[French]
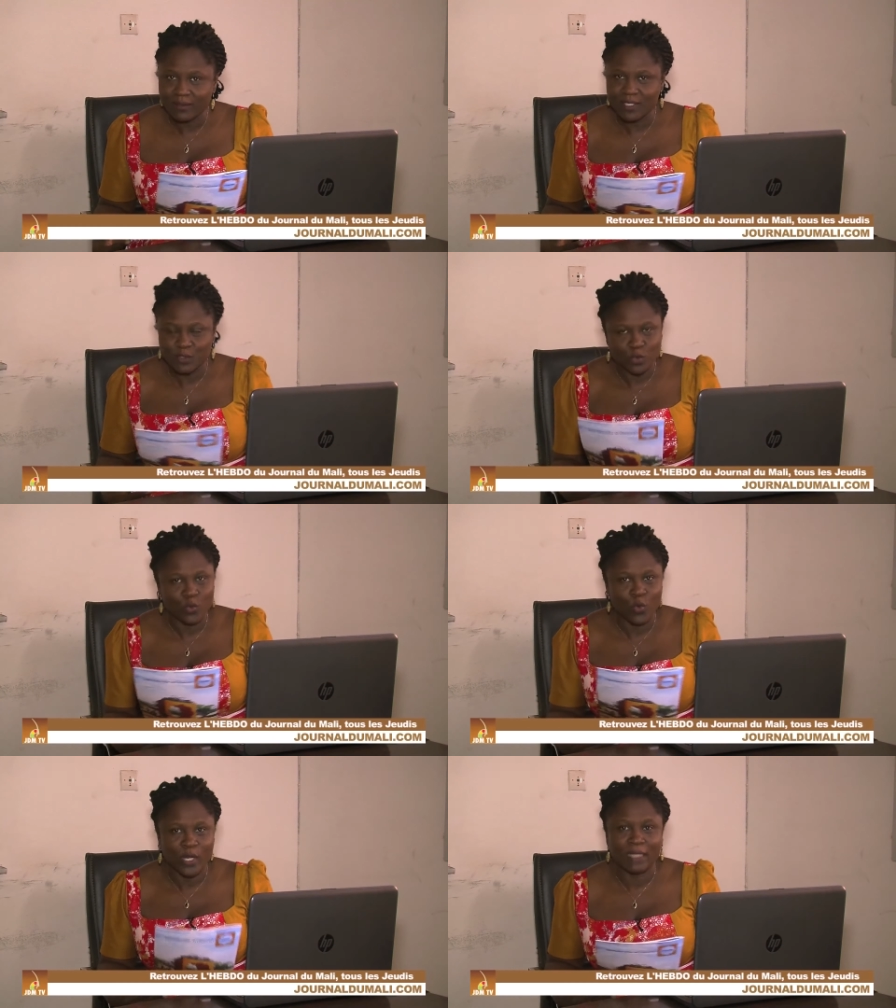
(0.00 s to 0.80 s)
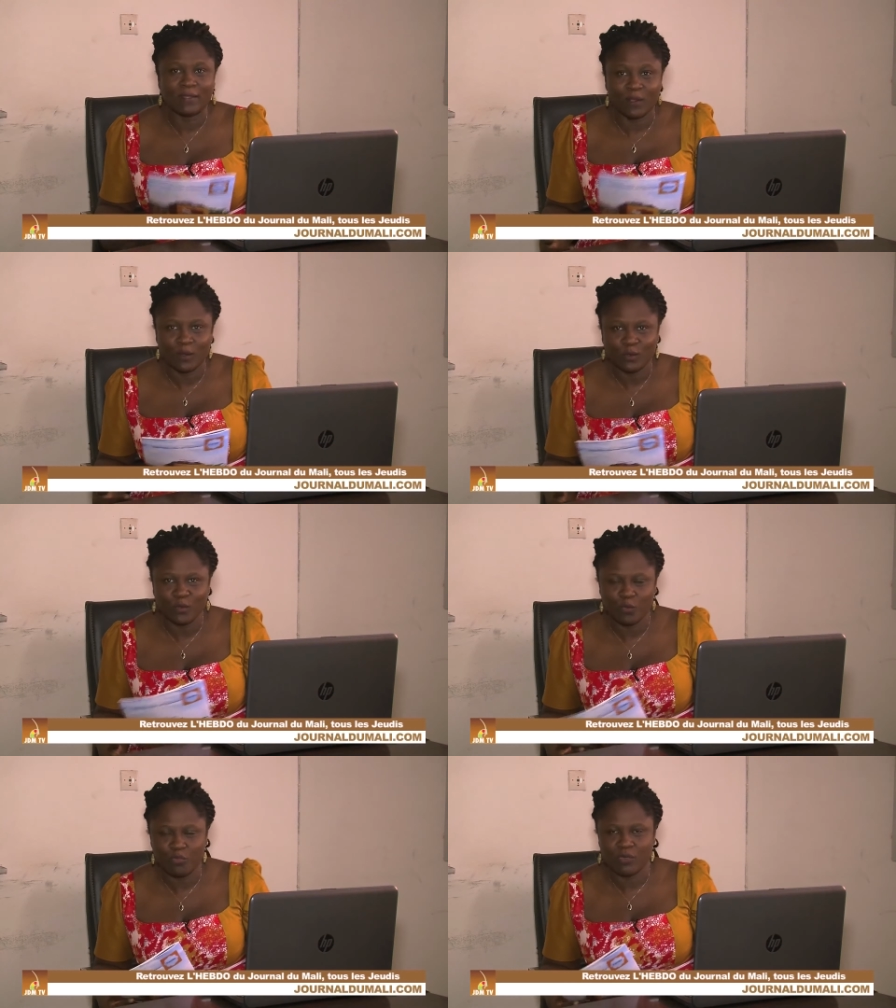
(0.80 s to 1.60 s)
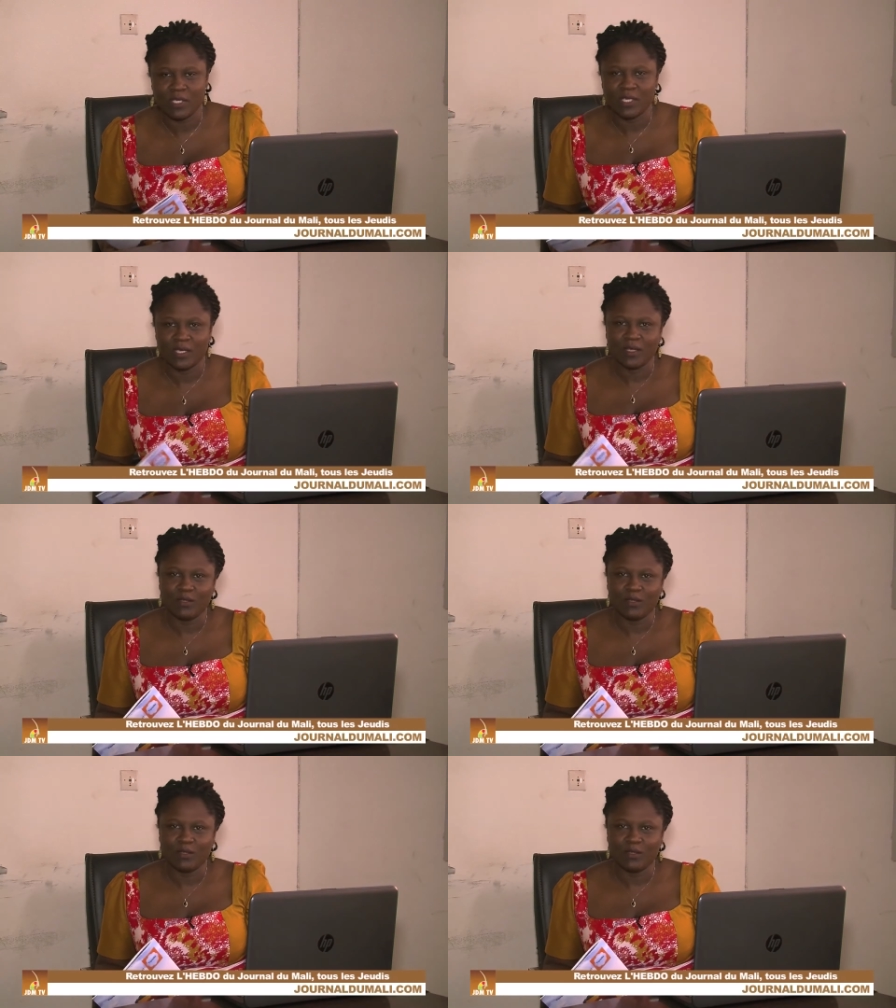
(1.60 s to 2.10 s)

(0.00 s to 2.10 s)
C'est ce qu'on attend depuis